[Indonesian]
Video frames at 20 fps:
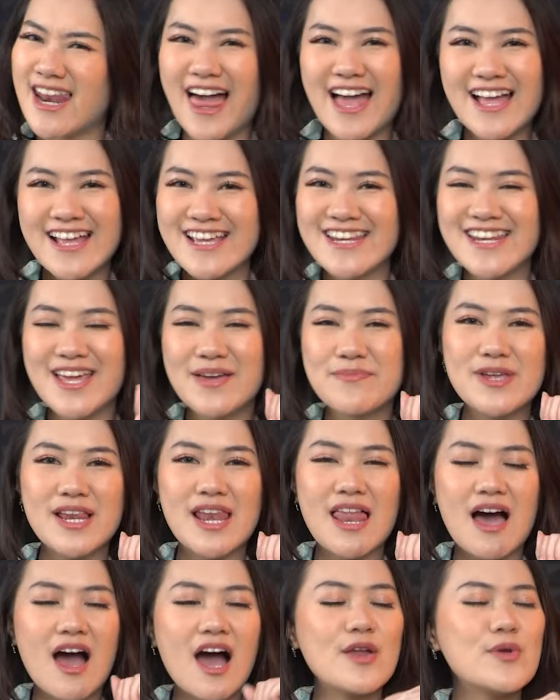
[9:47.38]
ada lagi deh
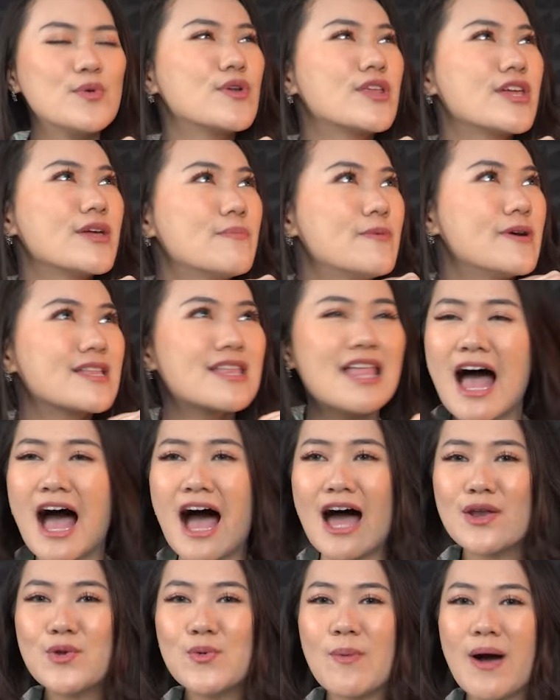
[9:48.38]
bilang, aduh ribet,
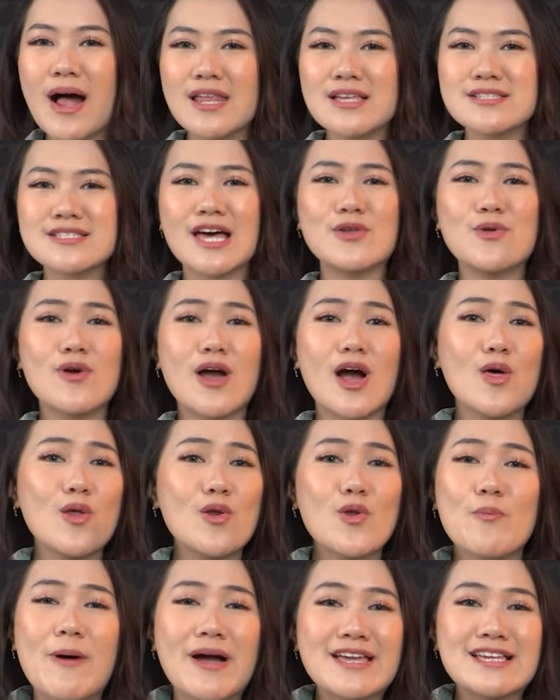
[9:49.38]
aduh males, aduh
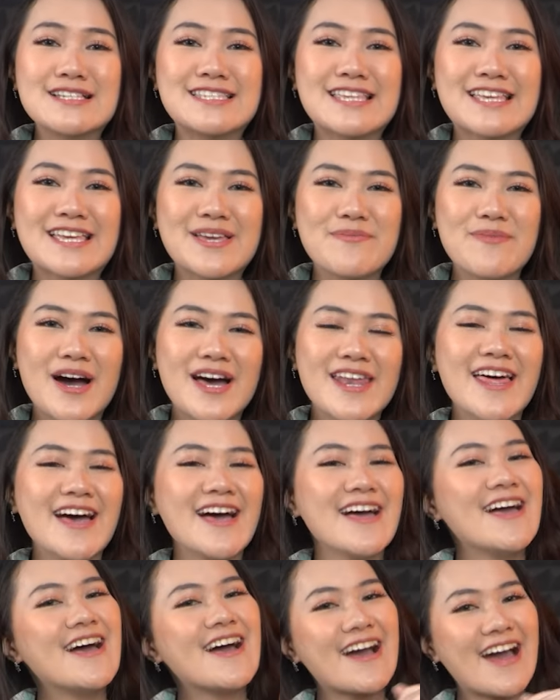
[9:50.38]
kalau lupa ngisi
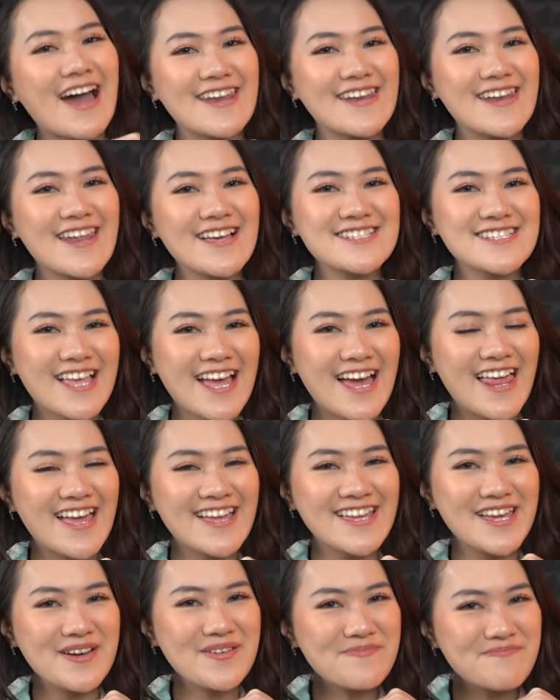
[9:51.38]
gimana. Karena sekali
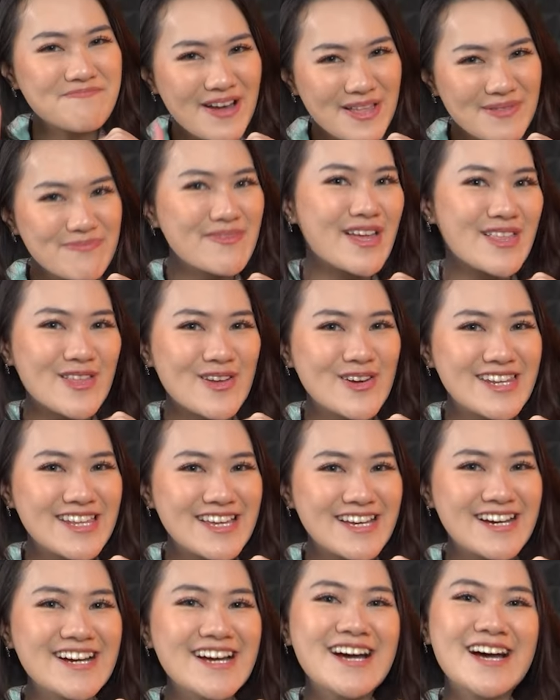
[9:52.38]
lagi empat
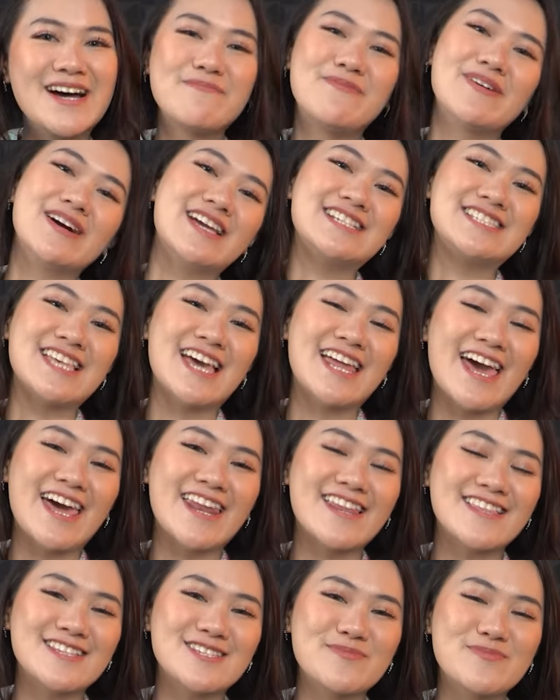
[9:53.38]
metode pengisian
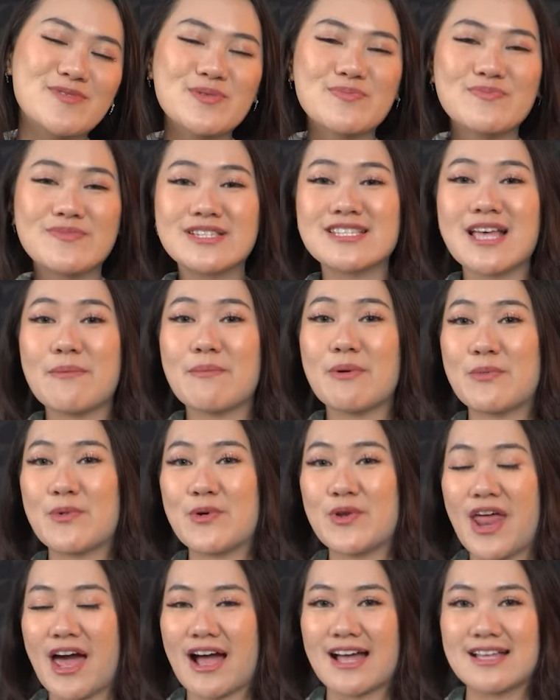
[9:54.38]
air tersebut bisa
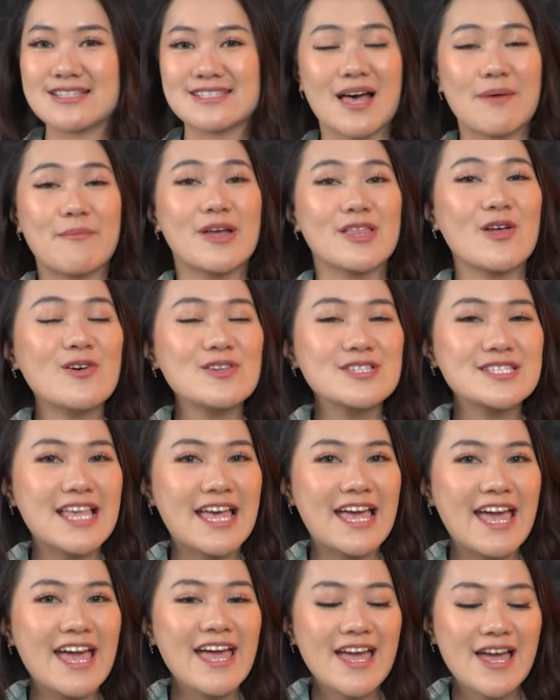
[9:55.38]
memudahkan sahabat
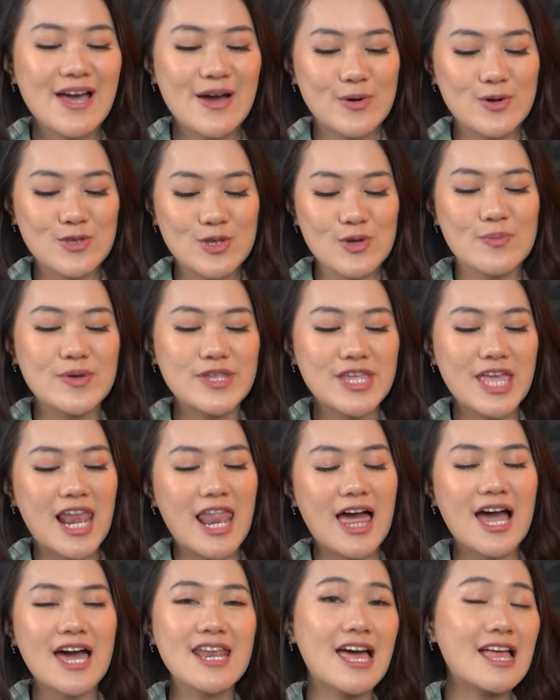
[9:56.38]
OC untuk
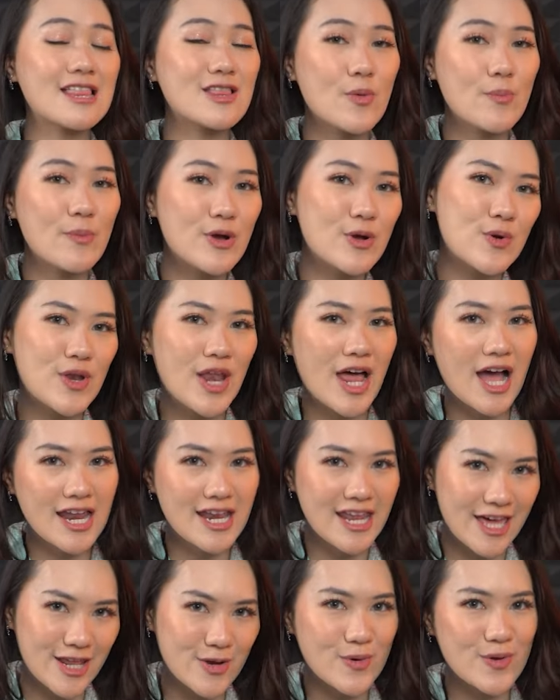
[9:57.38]
menyalakan atau
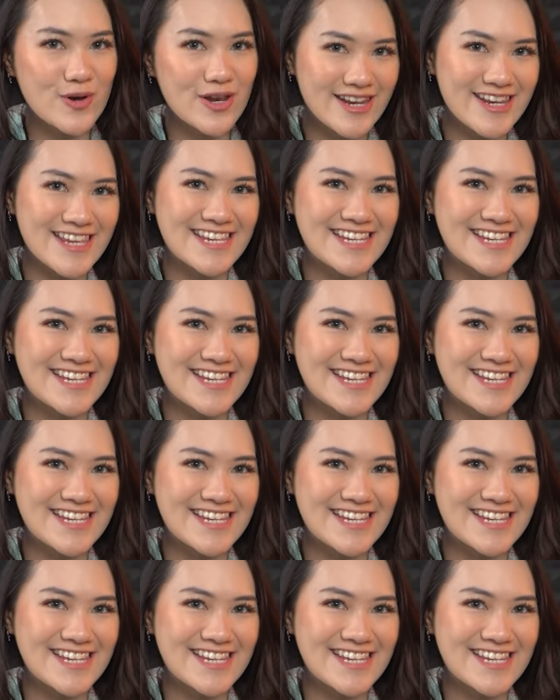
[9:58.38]
menggunakan air cooler